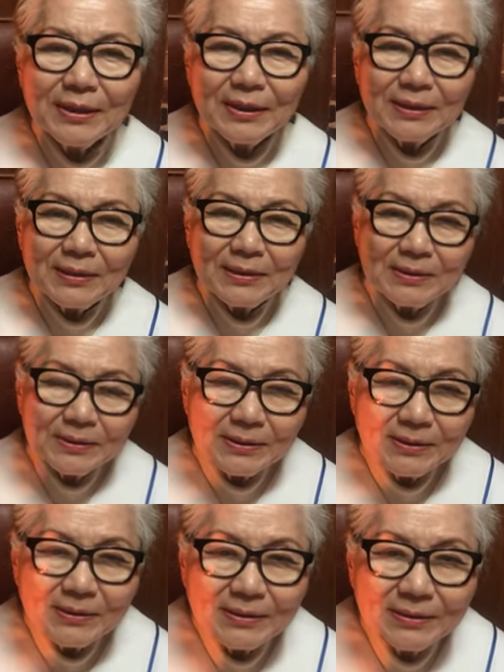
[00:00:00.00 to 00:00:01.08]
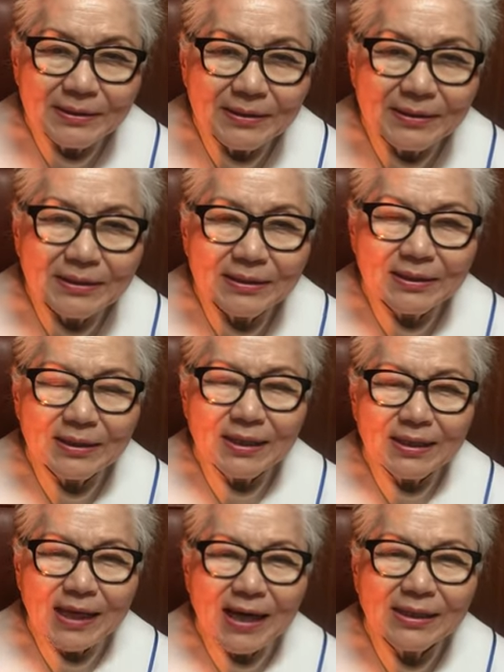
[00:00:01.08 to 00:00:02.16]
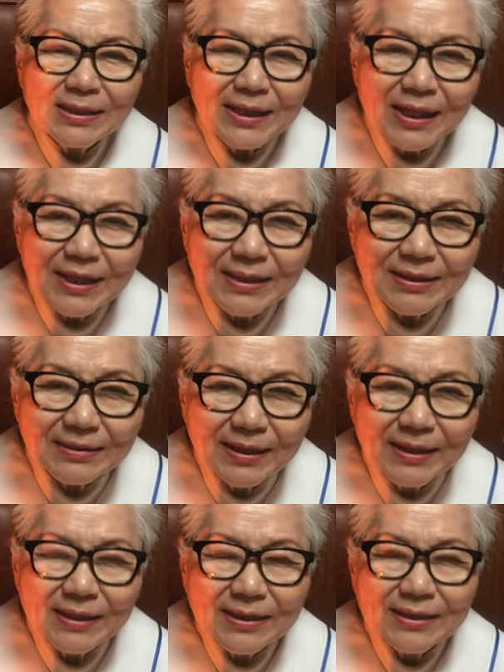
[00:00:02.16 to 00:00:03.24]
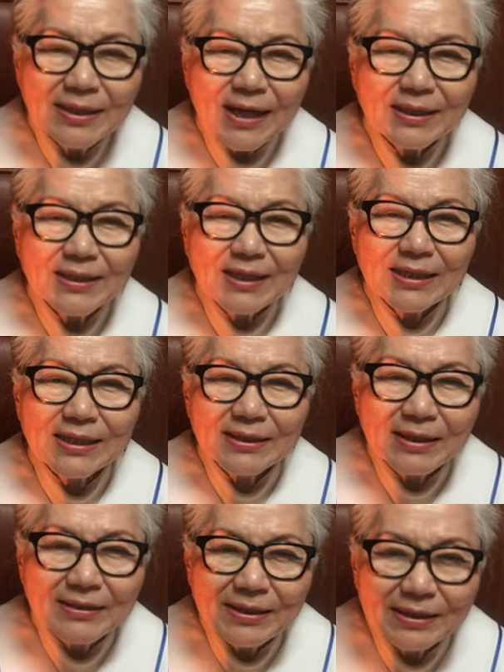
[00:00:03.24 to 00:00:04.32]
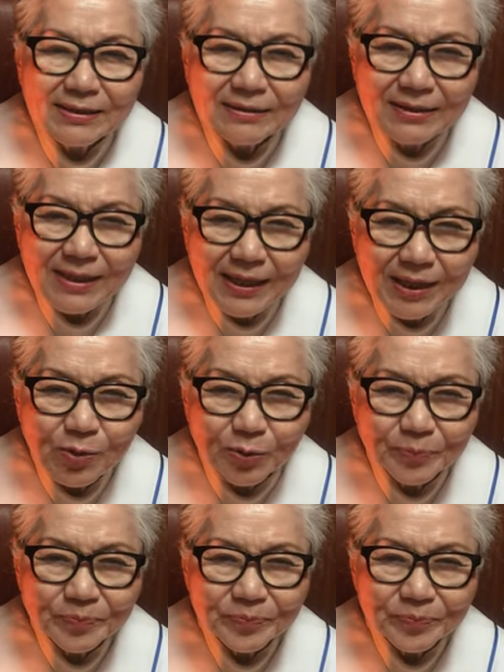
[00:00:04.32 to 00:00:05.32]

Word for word: 어, 그, 어, 저기 악을 행했을 때 그 악이 자식한테 내려가서 그대로